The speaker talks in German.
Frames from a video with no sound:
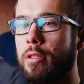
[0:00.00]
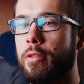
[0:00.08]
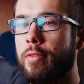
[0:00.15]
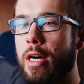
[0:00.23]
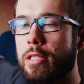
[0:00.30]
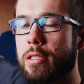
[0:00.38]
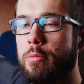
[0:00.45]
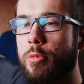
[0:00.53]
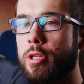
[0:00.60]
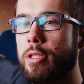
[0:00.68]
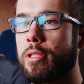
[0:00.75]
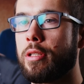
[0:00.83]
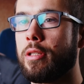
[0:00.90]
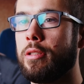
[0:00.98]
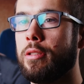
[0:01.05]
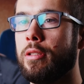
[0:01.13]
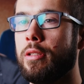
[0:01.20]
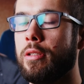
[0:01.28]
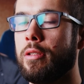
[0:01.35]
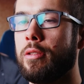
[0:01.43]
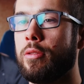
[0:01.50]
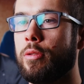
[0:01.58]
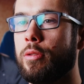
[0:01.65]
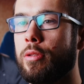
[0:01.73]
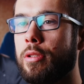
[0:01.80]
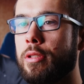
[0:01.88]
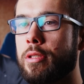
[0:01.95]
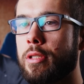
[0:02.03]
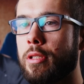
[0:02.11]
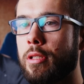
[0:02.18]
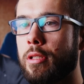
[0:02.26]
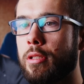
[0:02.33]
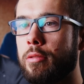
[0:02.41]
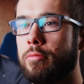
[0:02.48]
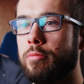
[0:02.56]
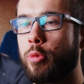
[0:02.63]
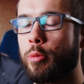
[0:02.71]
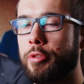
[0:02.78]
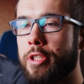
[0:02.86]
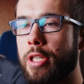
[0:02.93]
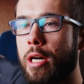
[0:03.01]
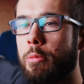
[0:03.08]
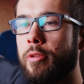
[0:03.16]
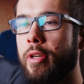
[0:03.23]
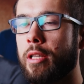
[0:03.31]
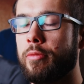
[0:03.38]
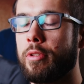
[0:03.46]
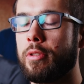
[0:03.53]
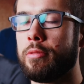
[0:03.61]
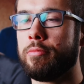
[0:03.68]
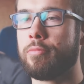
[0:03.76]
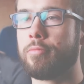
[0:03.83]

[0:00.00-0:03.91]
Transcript: wachsen möchte und ähm, profitabel werden will.